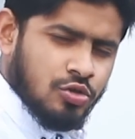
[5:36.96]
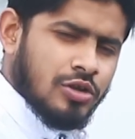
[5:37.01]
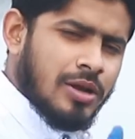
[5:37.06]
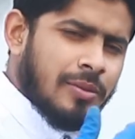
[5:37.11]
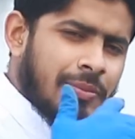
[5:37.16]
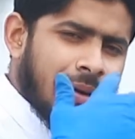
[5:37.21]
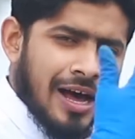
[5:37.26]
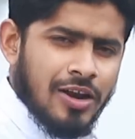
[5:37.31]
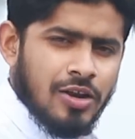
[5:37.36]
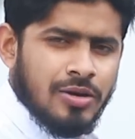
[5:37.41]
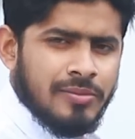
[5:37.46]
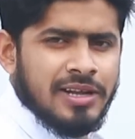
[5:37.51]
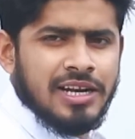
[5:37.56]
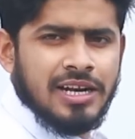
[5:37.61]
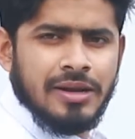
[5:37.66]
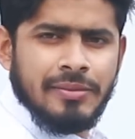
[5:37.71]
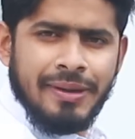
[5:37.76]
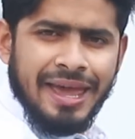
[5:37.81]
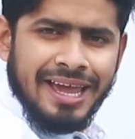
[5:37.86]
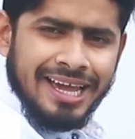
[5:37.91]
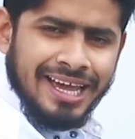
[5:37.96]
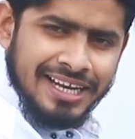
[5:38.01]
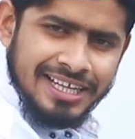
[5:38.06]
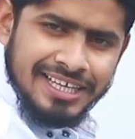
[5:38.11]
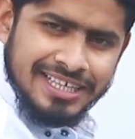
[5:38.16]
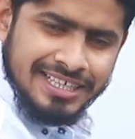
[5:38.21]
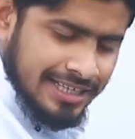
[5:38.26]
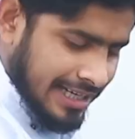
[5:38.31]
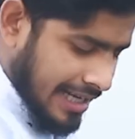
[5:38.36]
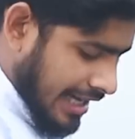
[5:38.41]
অতটা ভালো মানের
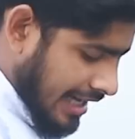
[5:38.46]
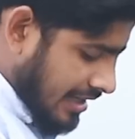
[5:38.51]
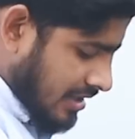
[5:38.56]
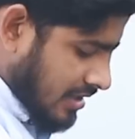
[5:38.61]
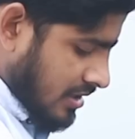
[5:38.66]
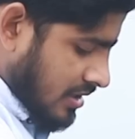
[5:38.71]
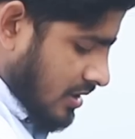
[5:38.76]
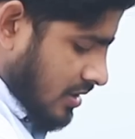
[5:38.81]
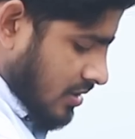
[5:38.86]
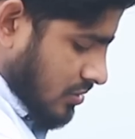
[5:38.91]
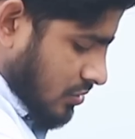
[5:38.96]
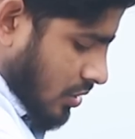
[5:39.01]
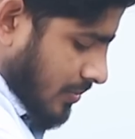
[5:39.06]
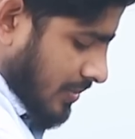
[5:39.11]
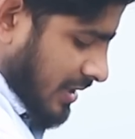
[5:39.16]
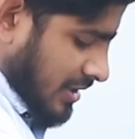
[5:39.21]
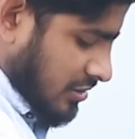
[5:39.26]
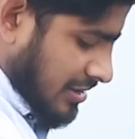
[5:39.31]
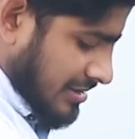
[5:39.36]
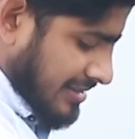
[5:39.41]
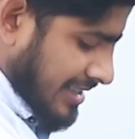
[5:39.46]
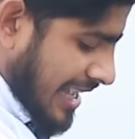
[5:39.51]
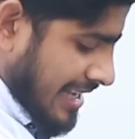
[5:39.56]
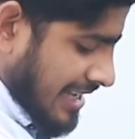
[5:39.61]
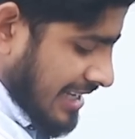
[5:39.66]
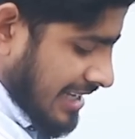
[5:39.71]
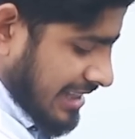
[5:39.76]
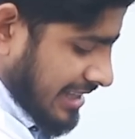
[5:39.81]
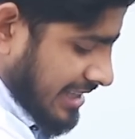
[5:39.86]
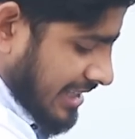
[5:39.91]
মেকানিক না তবে আসলে
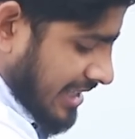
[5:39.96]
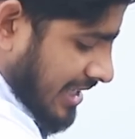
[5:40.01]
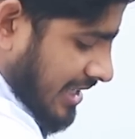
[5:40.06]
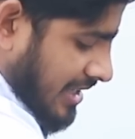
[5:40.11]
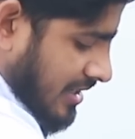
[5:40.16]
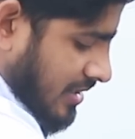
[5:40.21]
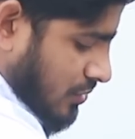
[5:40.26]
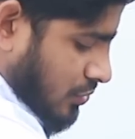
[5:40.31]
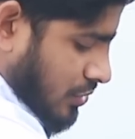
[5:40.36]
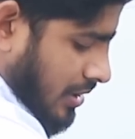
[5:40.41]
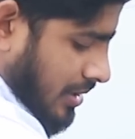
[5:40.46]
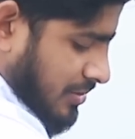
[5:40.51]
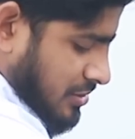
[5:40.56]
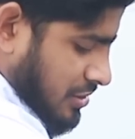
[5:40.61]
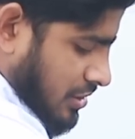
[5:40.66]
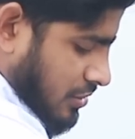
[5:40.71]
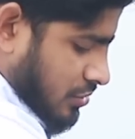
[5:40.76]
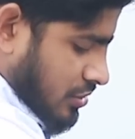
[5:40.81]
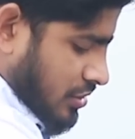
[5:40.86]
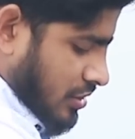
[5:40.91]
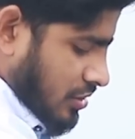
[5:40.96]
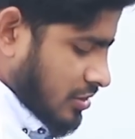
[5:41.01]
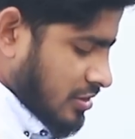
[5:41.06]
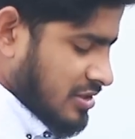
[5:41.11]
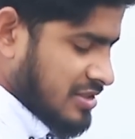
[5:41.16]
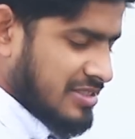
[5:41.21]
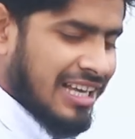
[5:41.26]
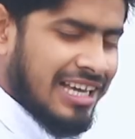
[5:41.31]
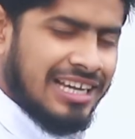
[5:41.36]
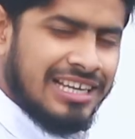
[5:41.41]
সাইকেল নিয়ে উঠা বসা করতে
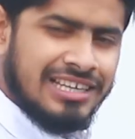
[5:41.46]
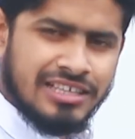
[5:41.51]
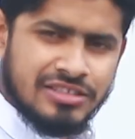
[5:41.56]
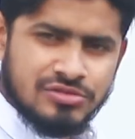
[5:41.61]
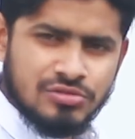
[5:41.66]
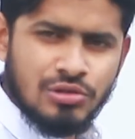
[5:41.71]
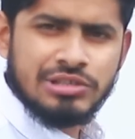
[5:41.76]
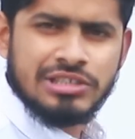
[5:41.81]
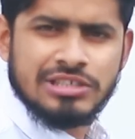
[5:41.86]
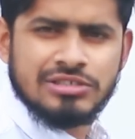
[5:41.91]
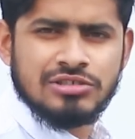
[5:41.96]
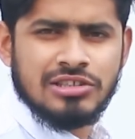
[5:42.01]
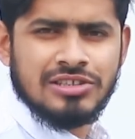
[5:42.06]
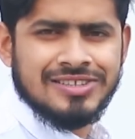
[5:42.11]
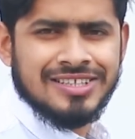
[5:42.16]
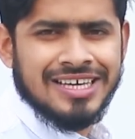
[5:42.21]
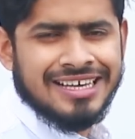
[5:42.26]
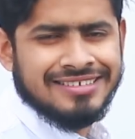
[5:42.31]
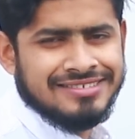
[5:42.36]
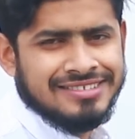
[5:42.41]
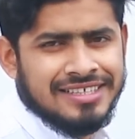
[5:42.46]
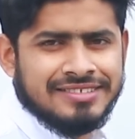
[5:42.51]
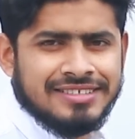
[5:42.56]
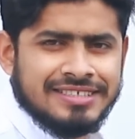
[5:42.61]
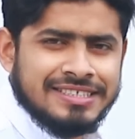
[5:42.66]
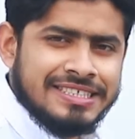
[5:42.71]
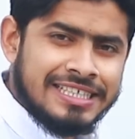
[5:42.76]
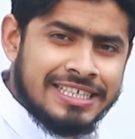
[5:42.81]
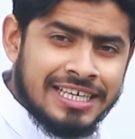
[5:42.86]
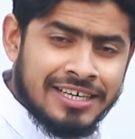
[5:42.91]
করতে সাইকেলে চলতে চলতে আস্তে
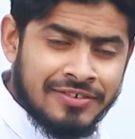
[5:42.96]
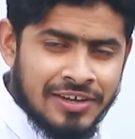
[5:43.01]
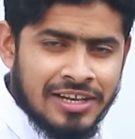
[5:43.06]
আস্তে শিখে